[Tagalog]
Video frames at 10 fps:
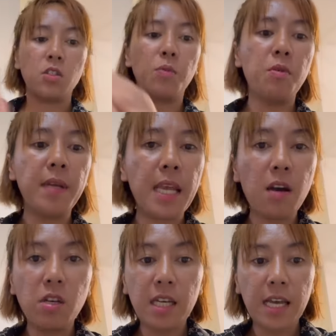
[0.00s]
So, bumili
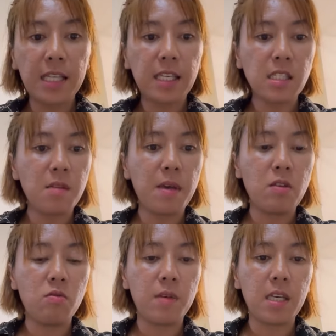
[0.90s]
ako ng gatas ni
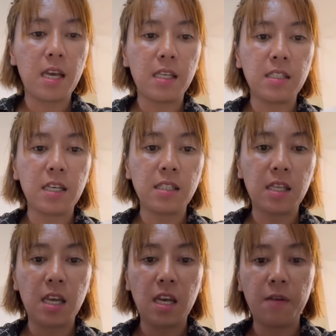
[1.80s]
Mayumi, guys,
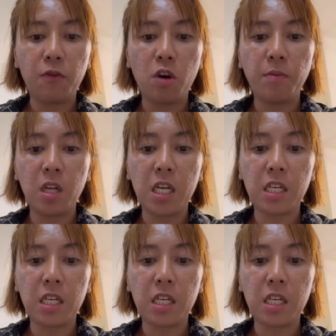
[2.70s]
kasi formula